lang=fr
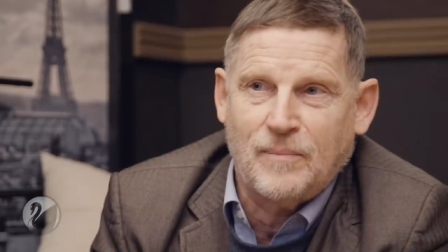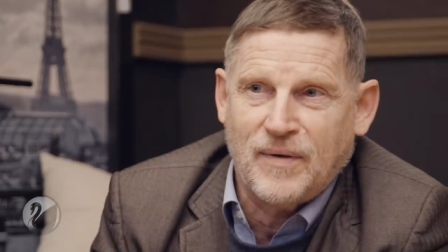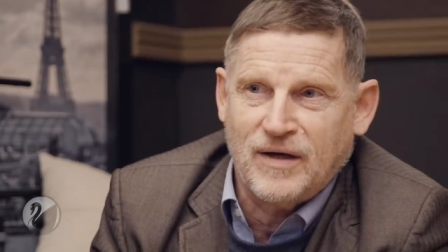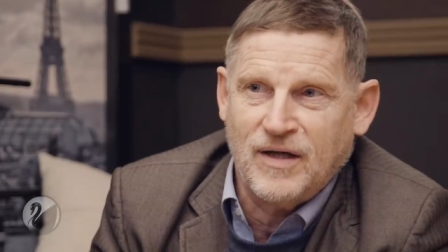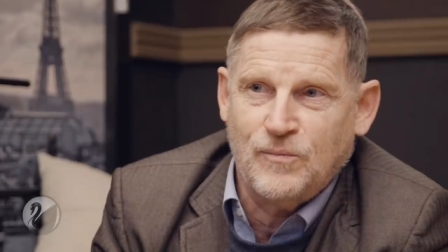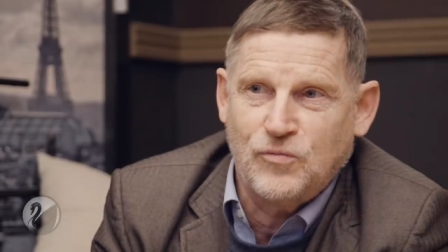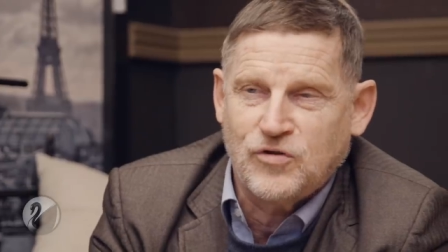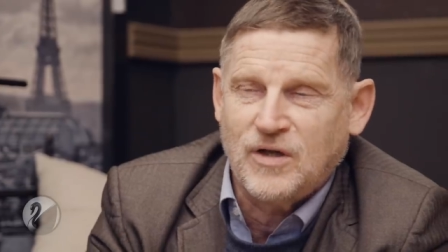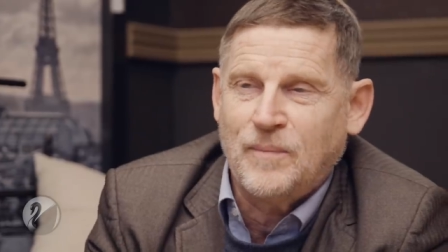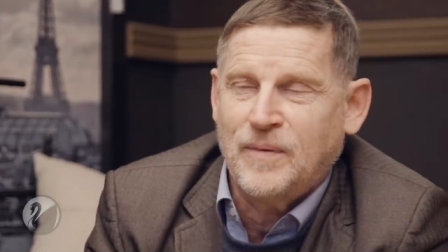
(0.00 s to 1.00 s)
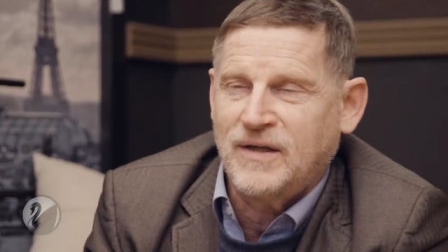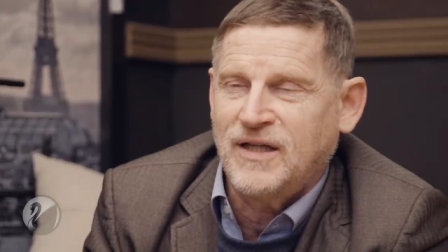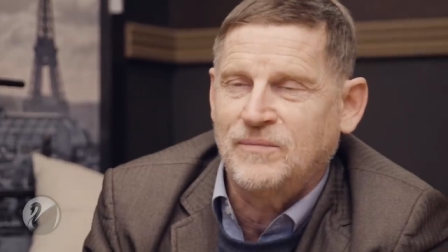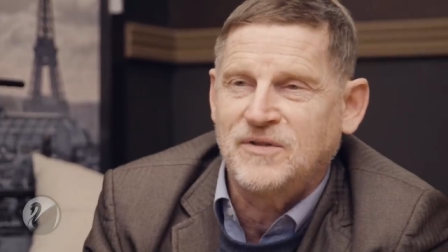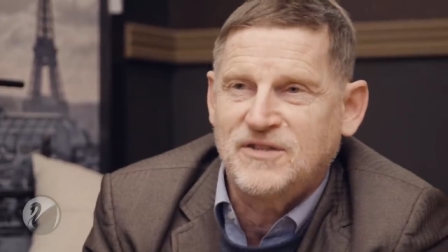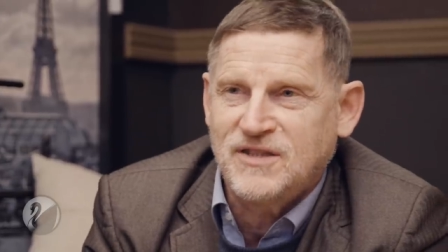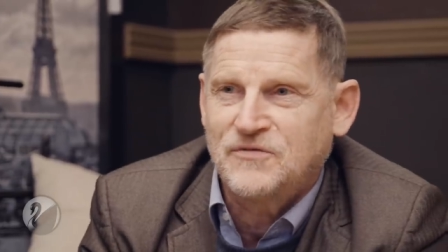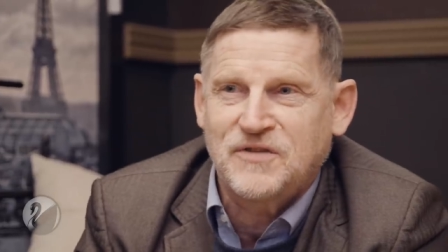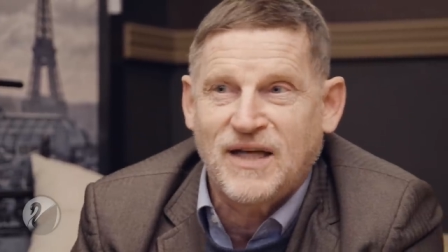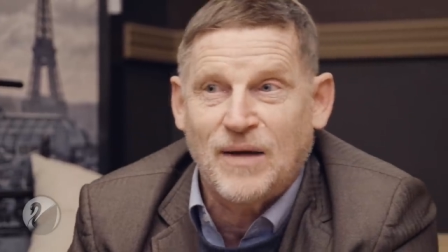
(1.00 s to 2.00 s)
en a parlé, Bush en a parlé, Amnesty a
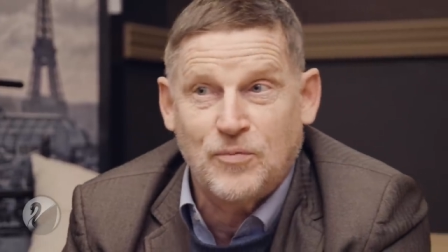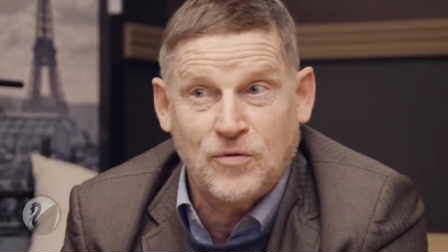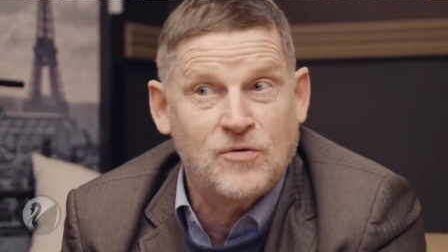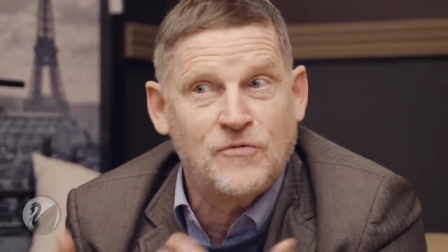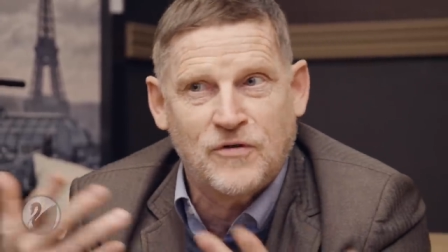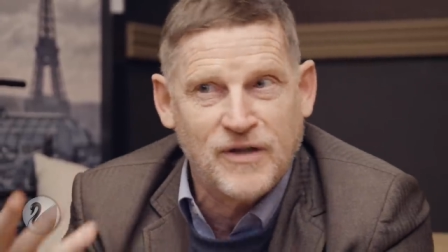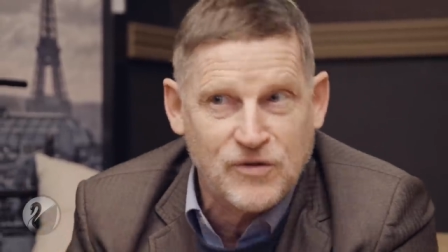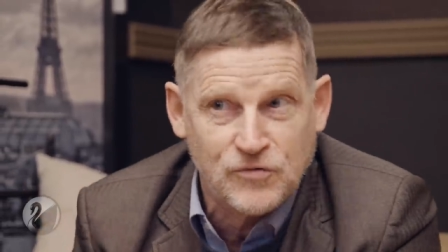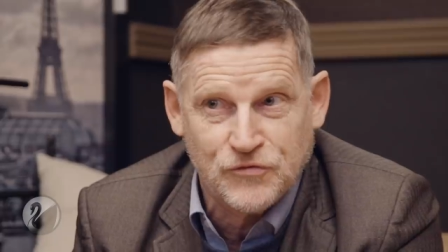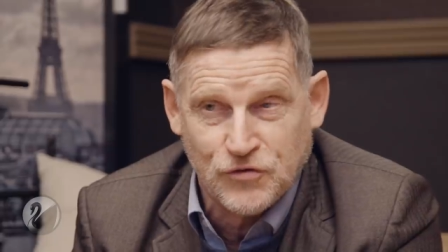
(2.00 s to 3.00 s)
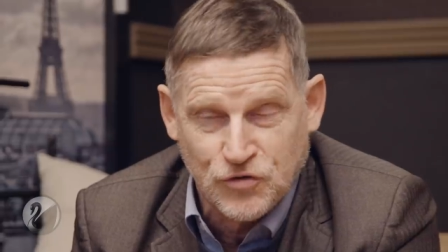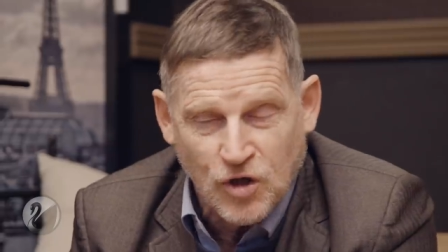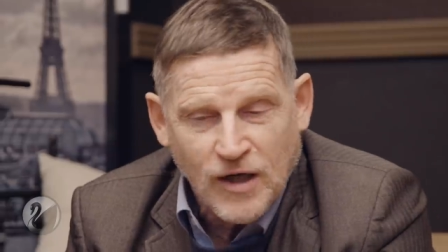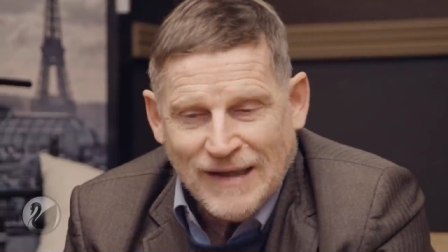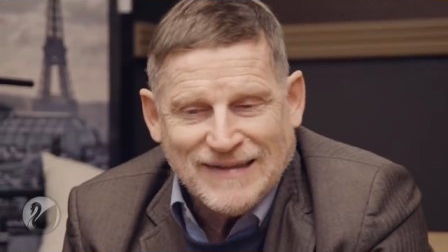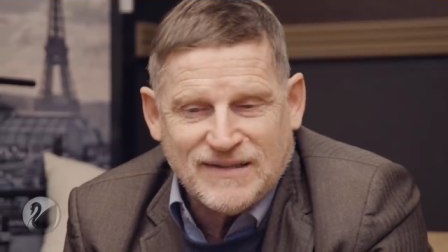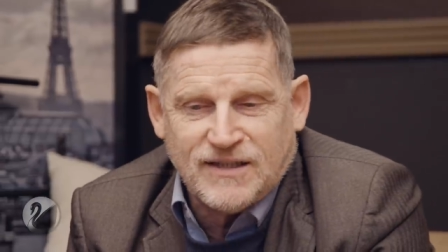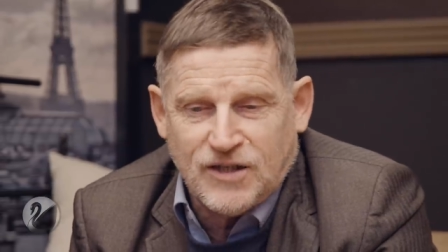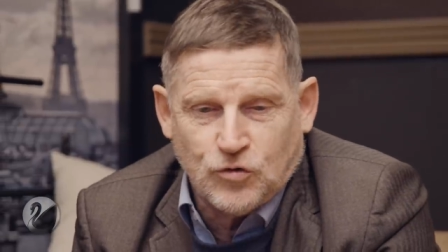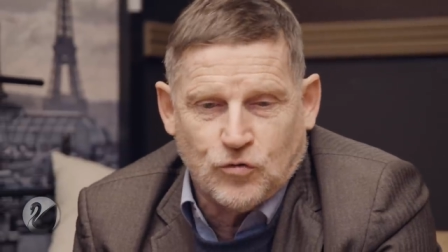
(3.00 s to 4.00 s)
fait des rapports, le vol des couveuses.
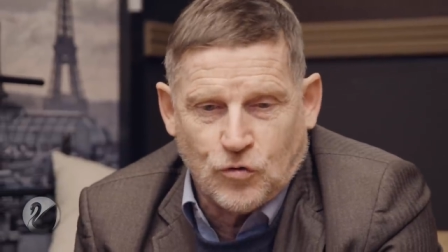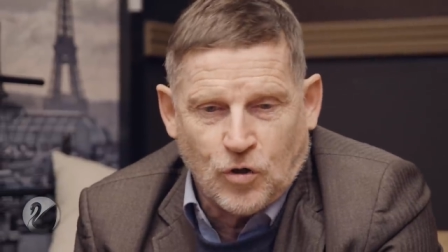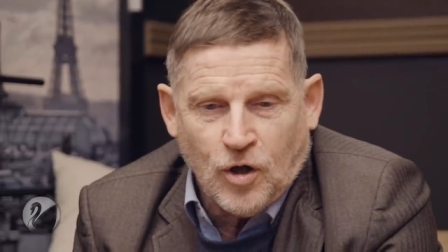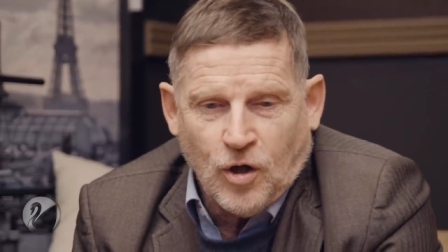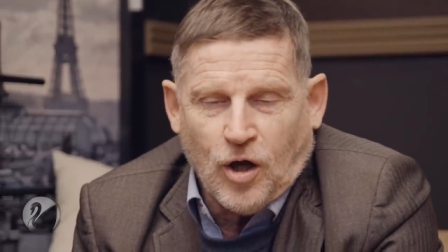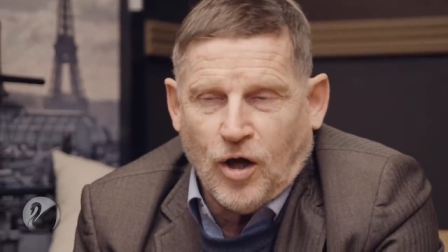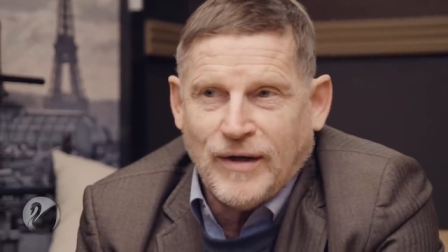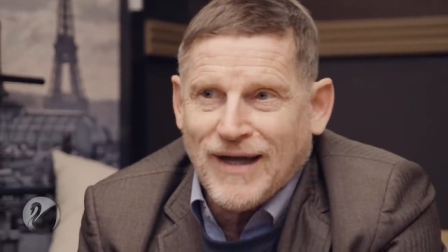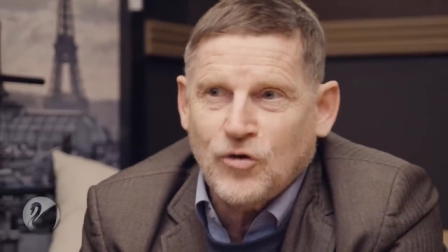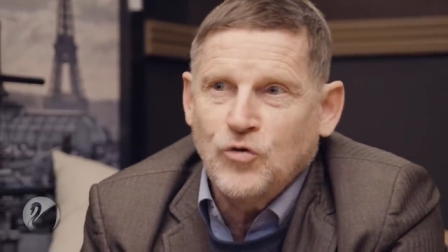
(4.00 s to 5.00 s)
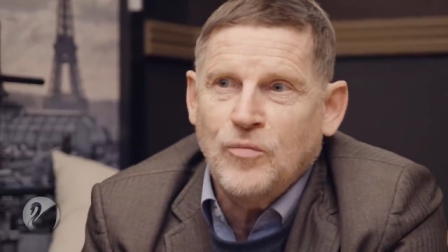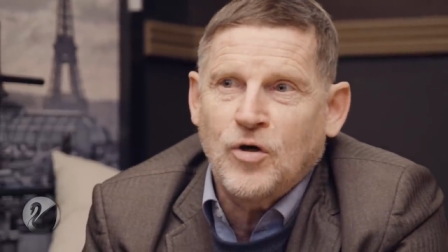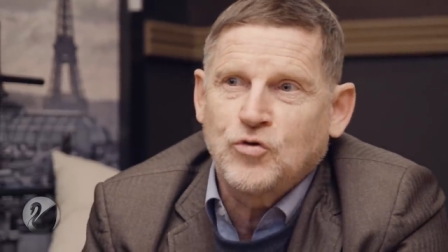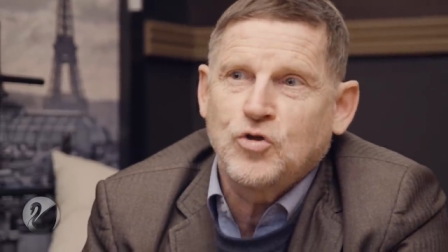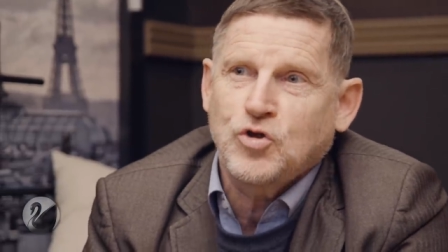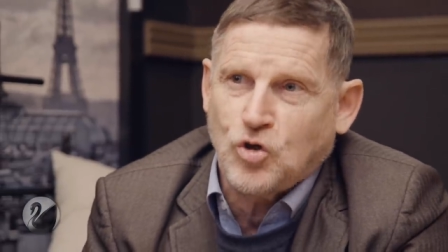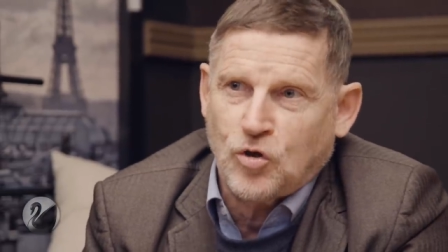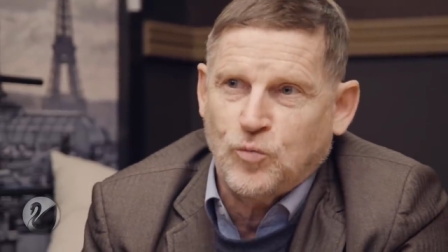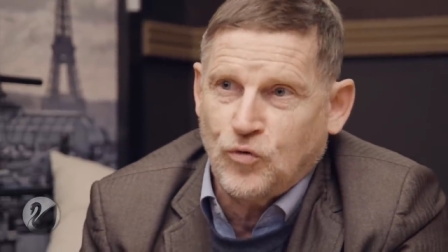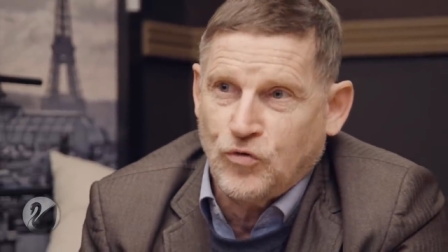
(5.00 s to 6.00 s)
C'était donc un argument de
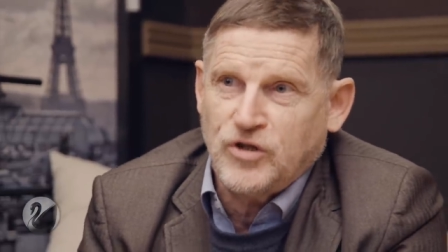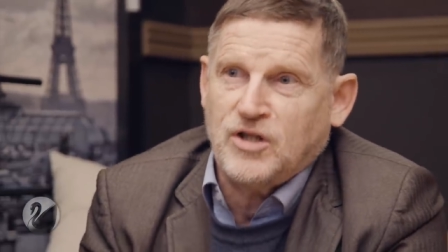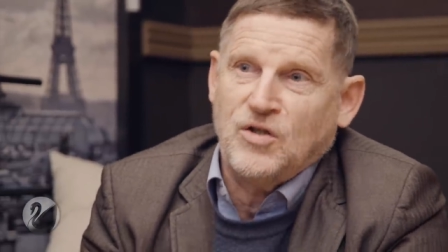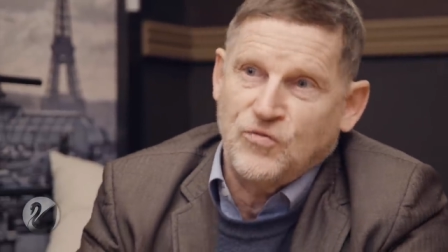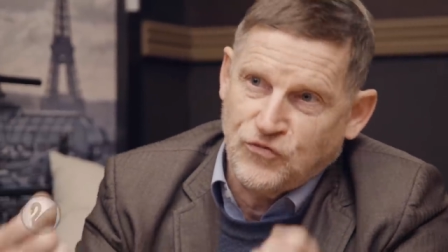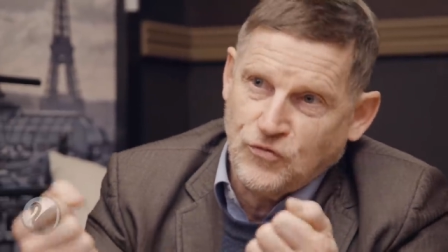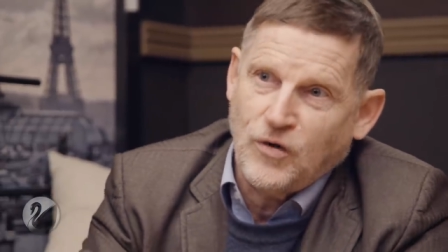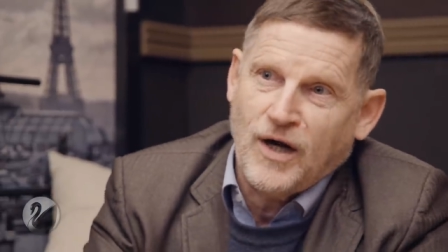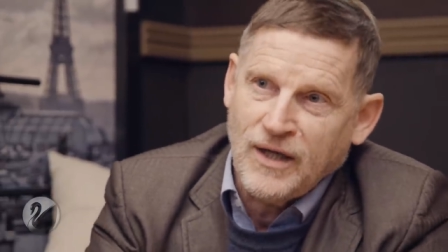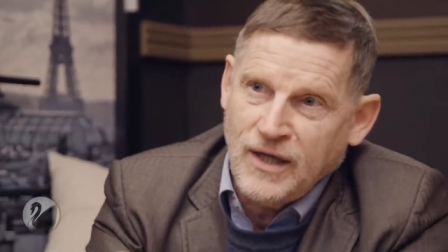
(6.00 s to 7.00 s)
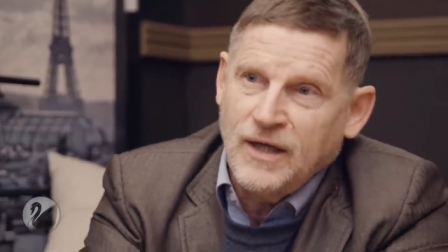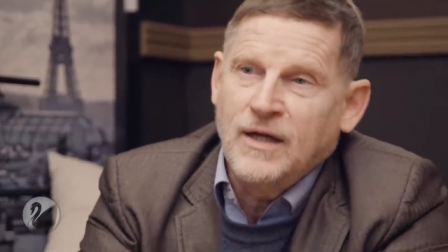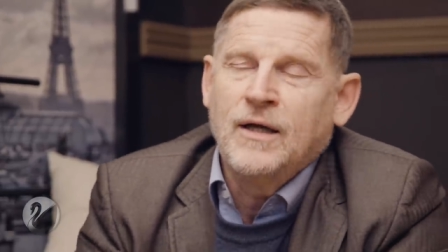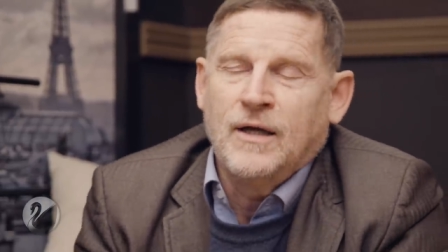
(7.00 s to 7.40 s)
choc pour dire il faut aller